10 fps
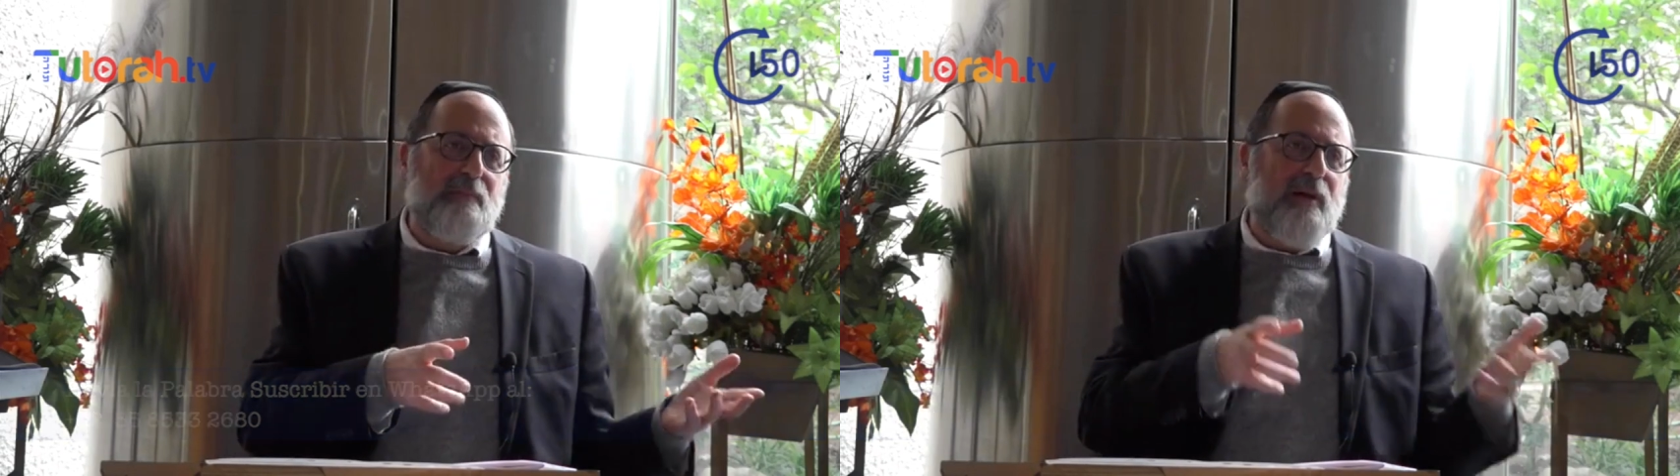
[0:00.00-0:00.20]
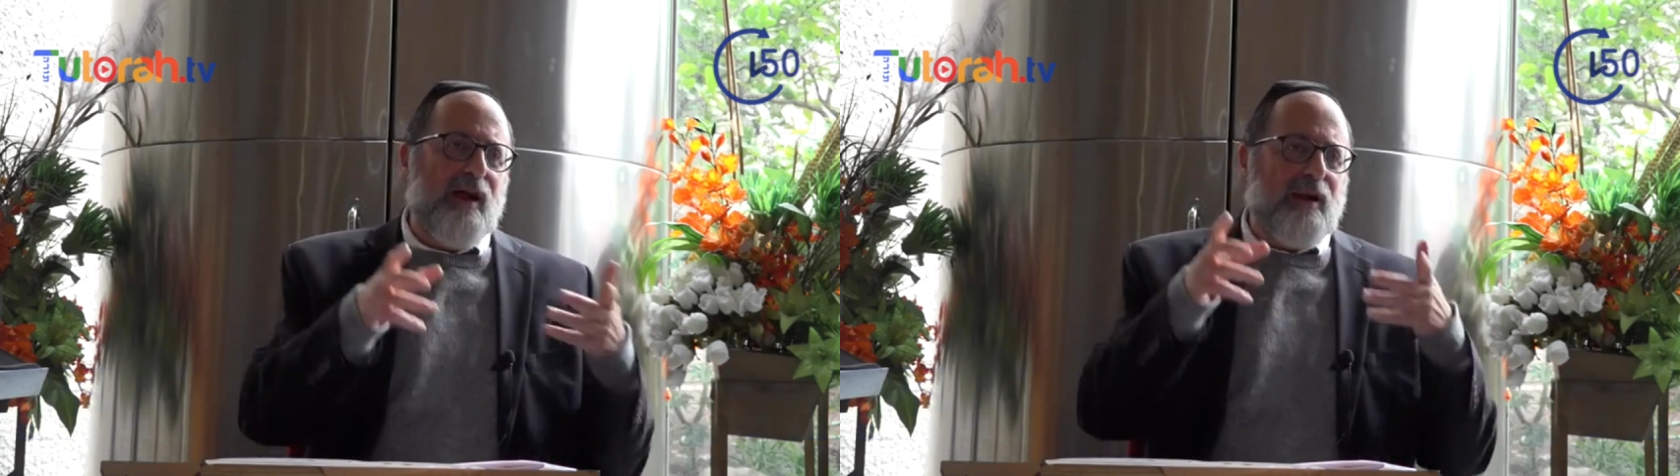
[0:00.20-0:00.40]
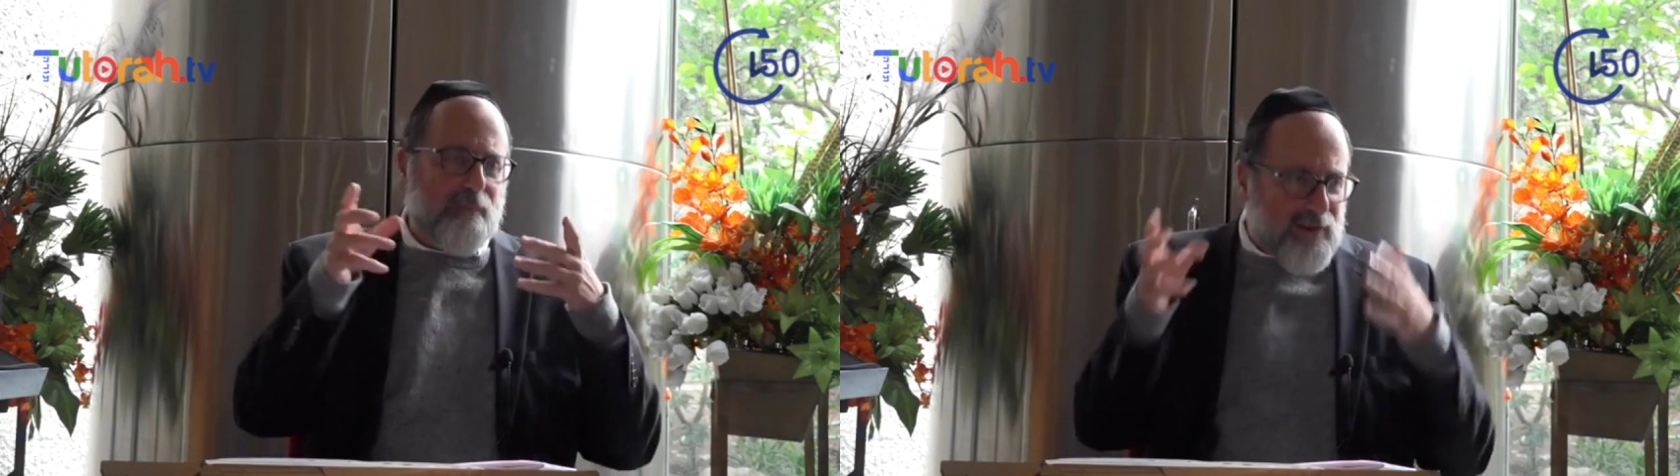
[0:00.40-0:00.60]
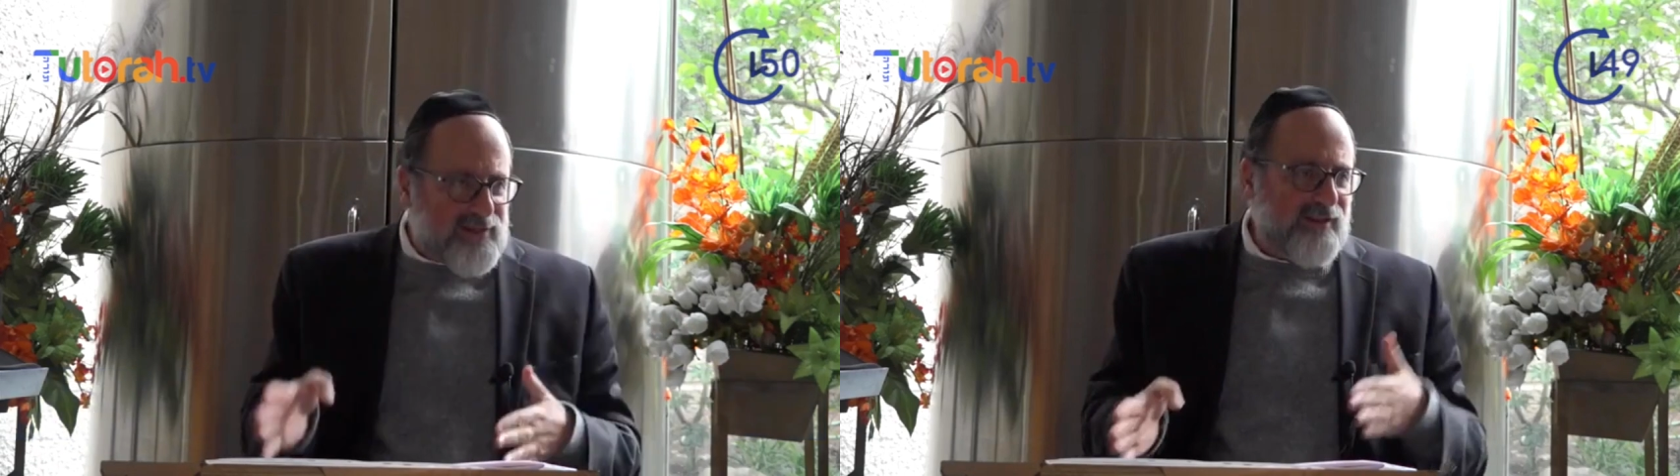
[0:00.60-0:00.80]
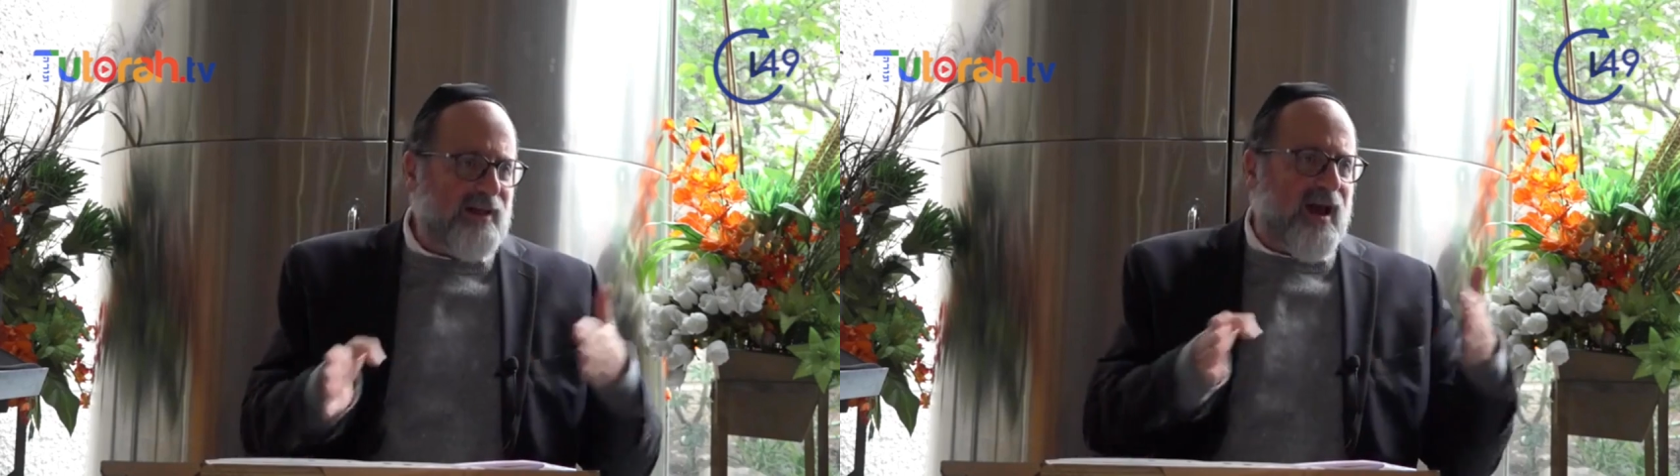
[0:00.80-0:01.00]
para
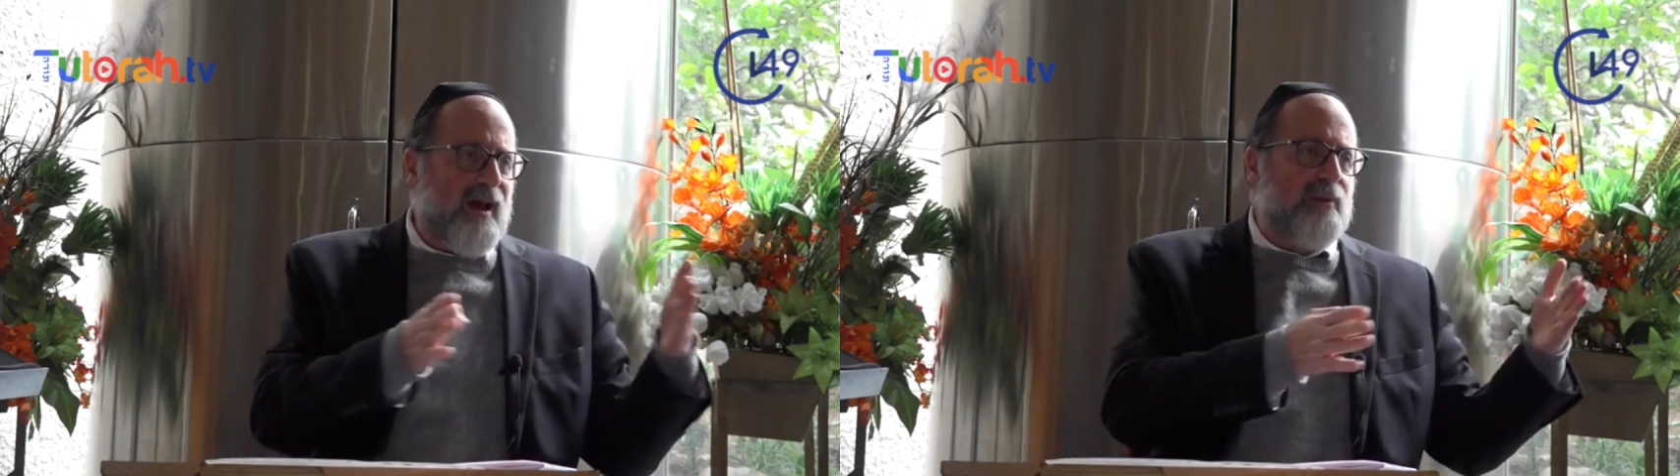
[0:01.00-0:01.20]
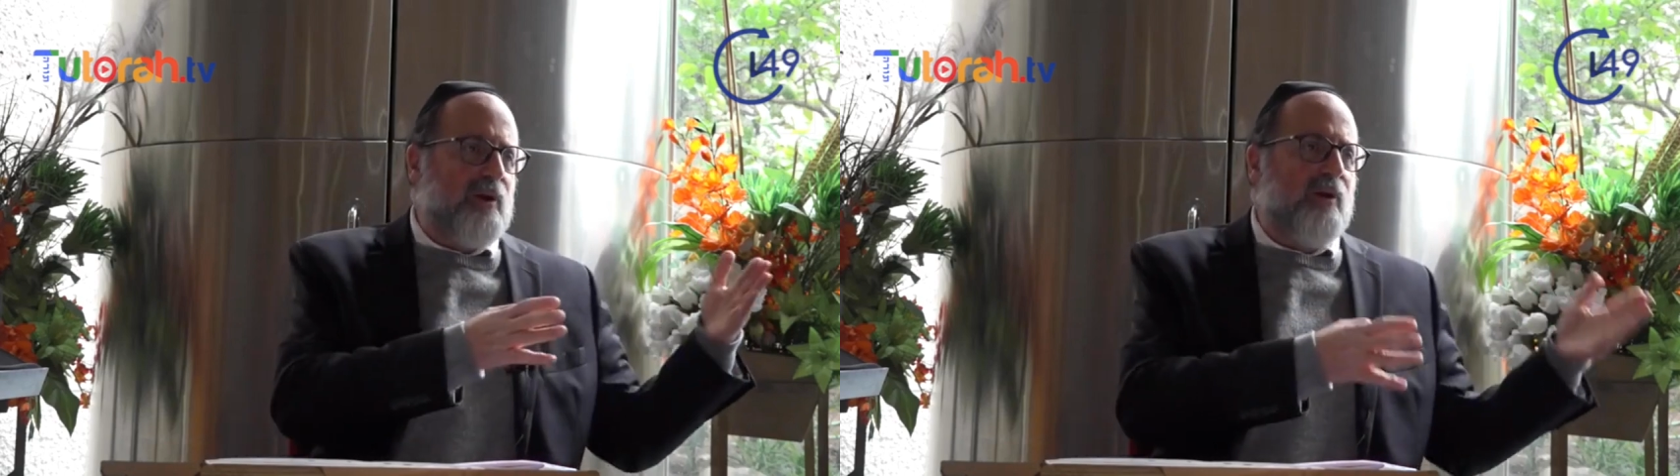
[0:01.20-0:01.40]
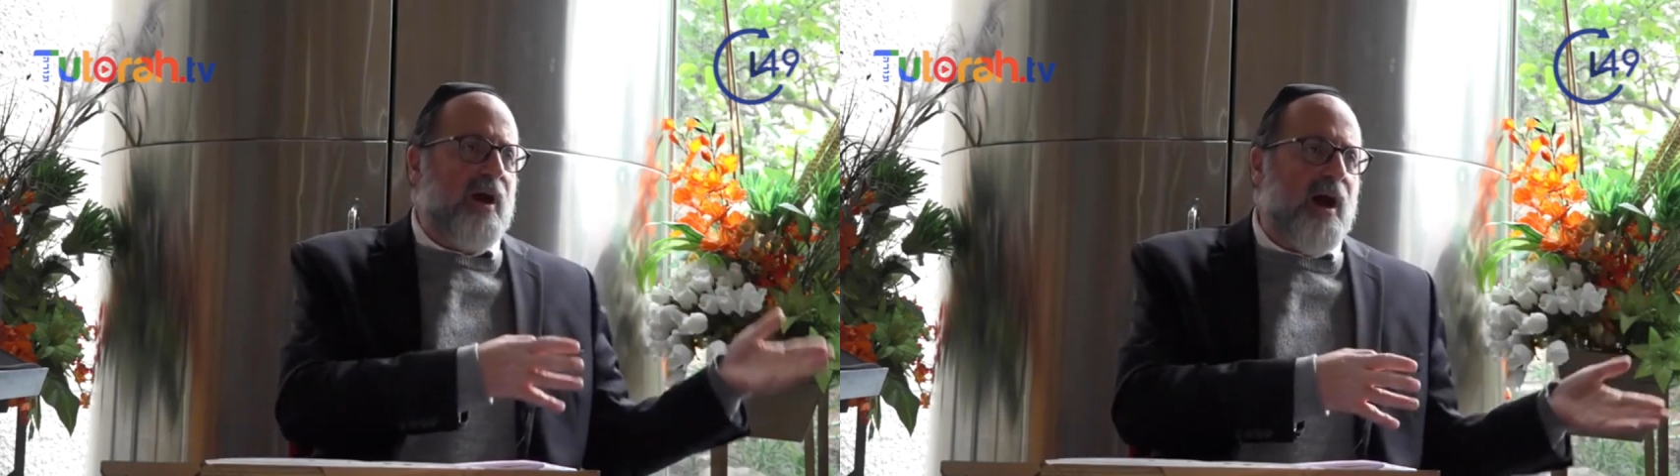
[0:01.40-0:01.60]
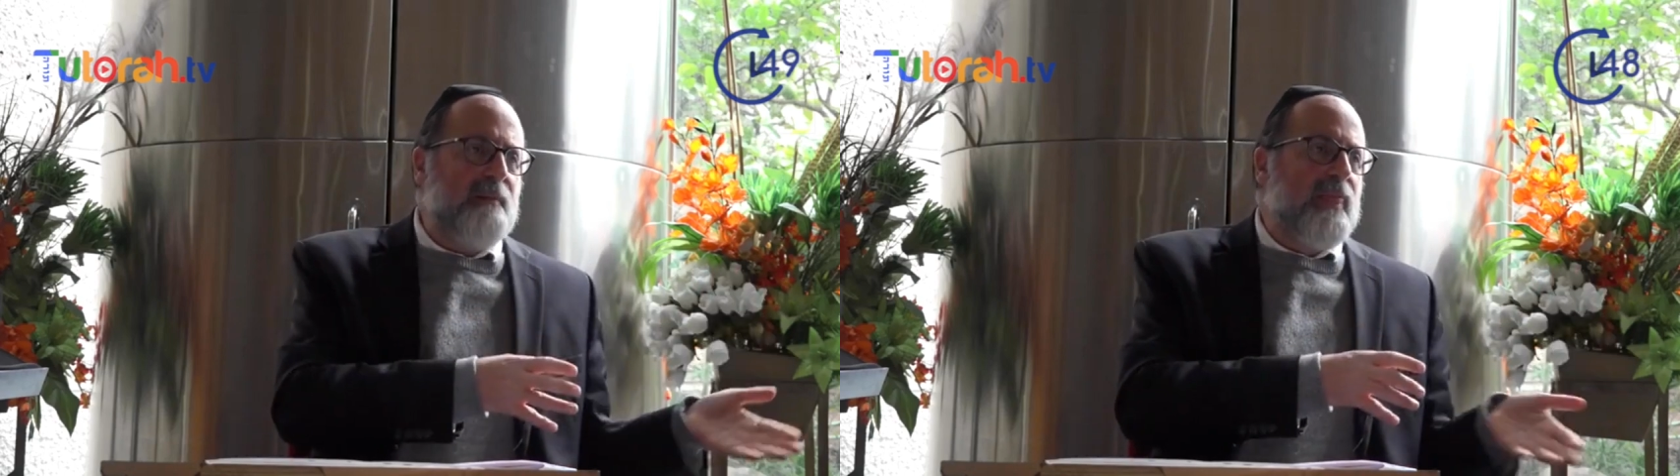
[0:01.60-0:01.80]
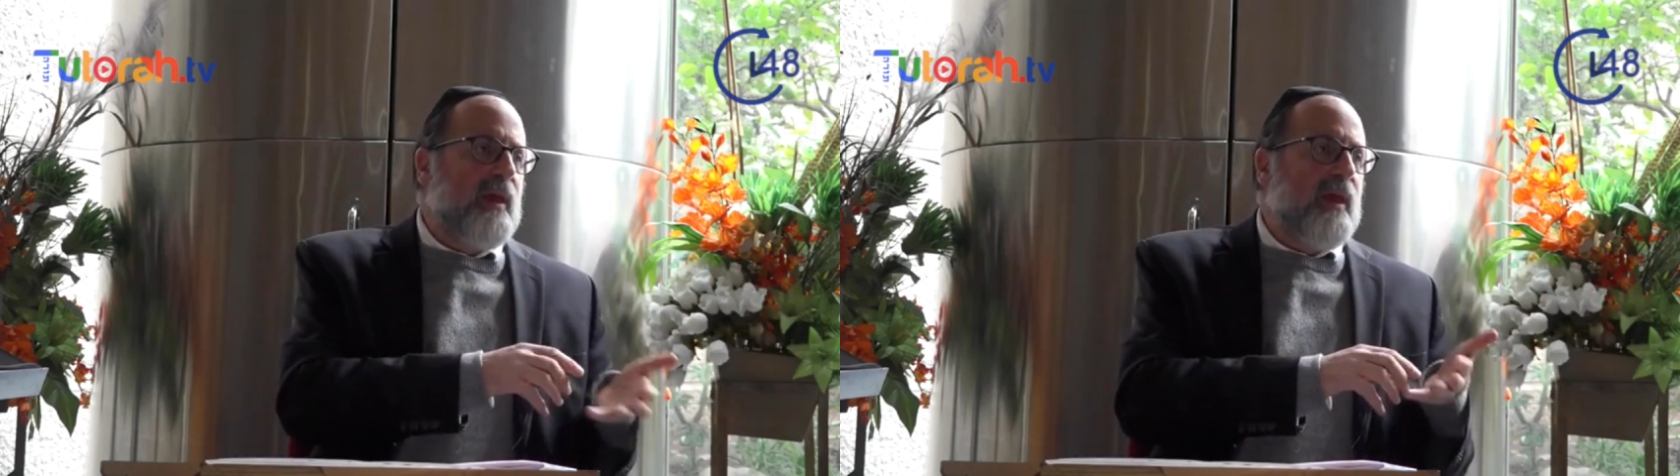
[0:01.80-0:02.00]
representar a Boreolá